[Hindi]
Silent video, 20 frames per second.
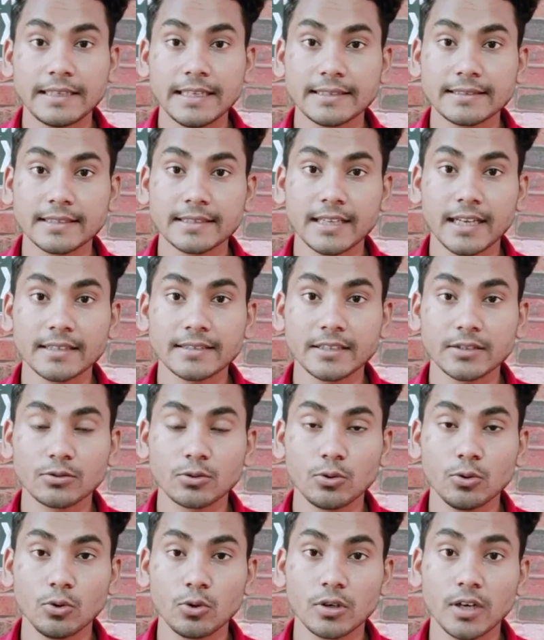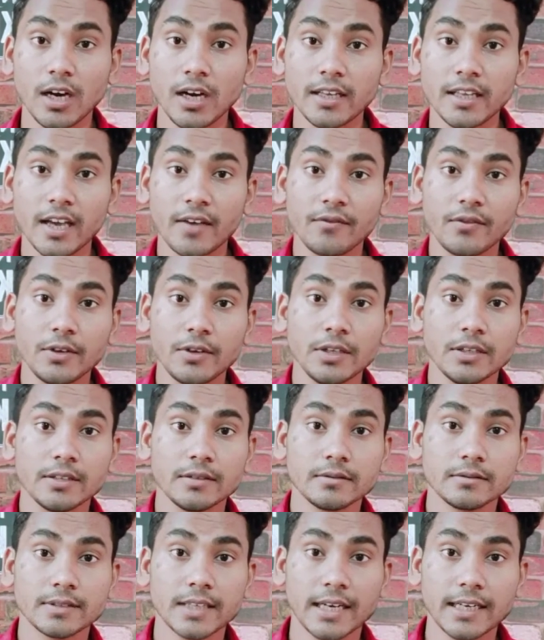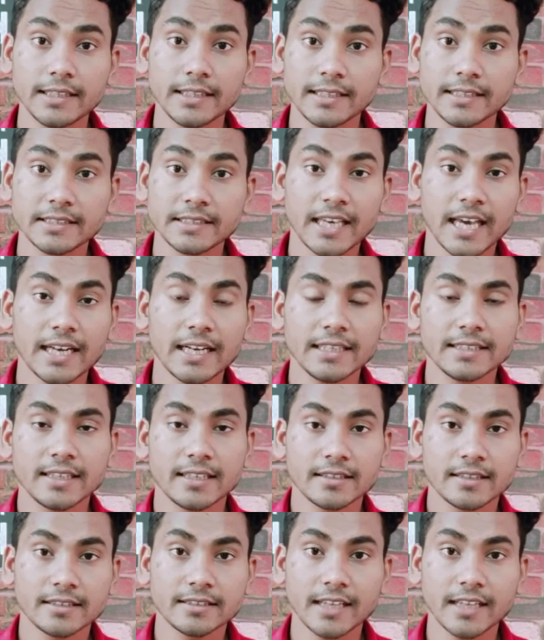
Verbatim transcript: दस हज़ार से शुरू होगा या फिर साढ़े दस ग्यारह हज़ार